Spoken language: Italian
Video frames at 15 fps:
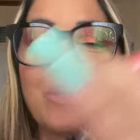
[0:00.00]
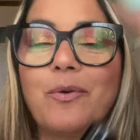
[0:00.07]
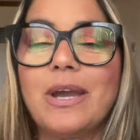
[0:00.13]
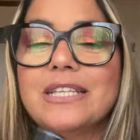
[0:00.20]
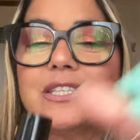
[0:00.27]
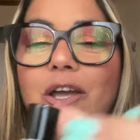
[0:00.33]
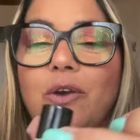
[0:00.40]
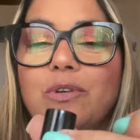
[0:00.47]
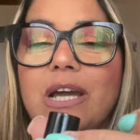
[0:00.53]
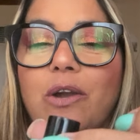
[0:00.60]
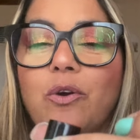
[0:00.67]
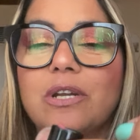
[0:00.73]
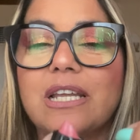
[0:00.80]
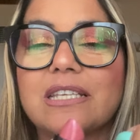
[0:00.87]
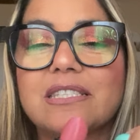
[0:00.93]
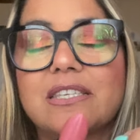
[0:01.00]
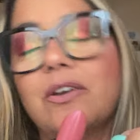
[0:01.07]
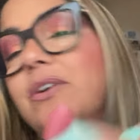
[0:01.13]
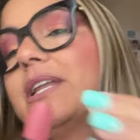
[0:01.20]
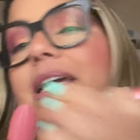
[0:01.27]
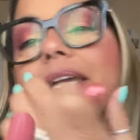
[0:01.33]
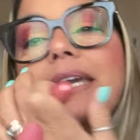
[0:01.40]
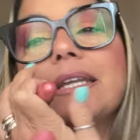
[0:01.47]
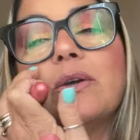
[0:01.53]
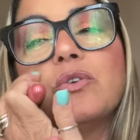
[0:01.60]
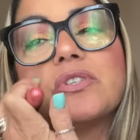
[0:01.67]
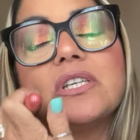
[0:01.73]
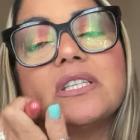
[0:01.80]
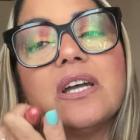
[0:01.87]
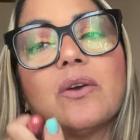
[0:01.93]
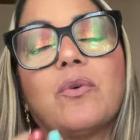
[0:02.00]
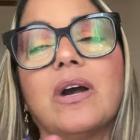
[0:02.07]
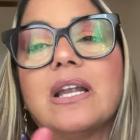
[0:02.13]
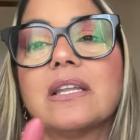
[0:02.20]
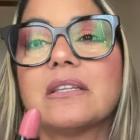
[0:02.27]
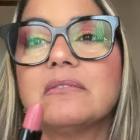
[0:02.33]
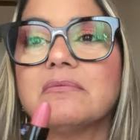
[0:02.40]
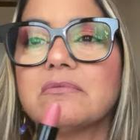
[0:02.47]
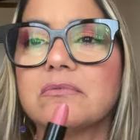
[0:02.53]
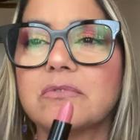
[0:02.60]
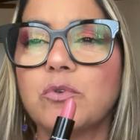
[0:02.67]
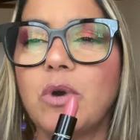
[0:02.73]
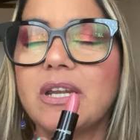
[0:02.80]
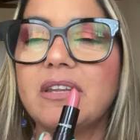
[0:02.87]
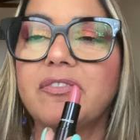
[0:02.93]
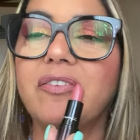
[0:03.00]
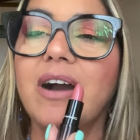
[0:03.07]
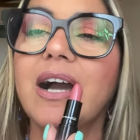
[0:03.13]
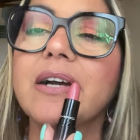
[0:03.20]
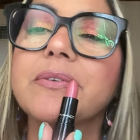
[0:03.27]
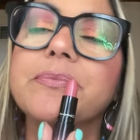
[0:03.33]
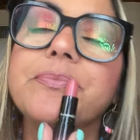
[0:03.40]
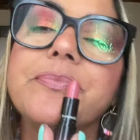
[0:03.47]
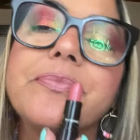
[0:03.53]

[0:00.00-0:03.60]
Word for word: Questa è una collezione che era uscita due anni fa.